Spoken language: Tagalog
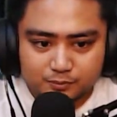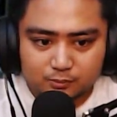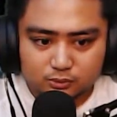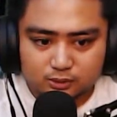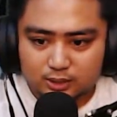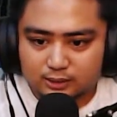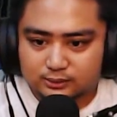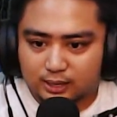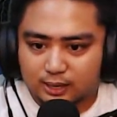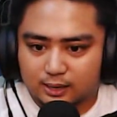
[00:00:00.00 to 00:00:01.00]
Buti na lang,
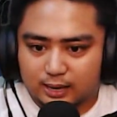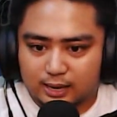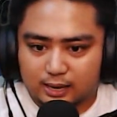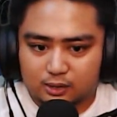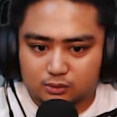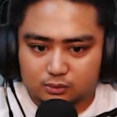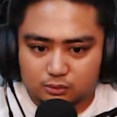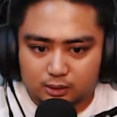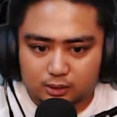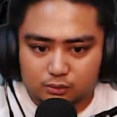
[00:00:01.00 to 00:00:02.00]
tanga. Kakahil ko,
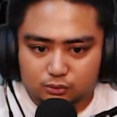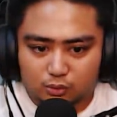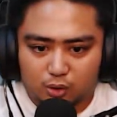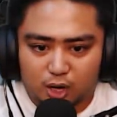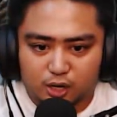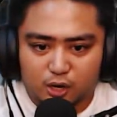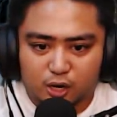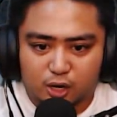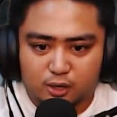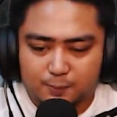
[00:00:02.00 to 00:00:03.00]
kakahil ko to. Oy, oy, oy,
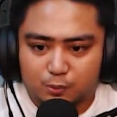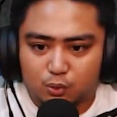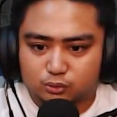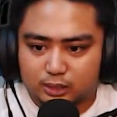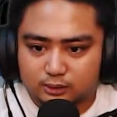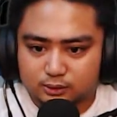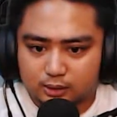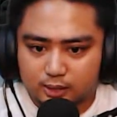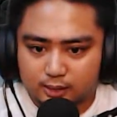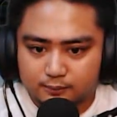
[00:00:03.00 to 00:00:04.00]
oy. At utak, oh, na
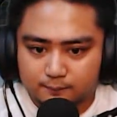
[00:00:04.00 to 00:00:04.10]
yan.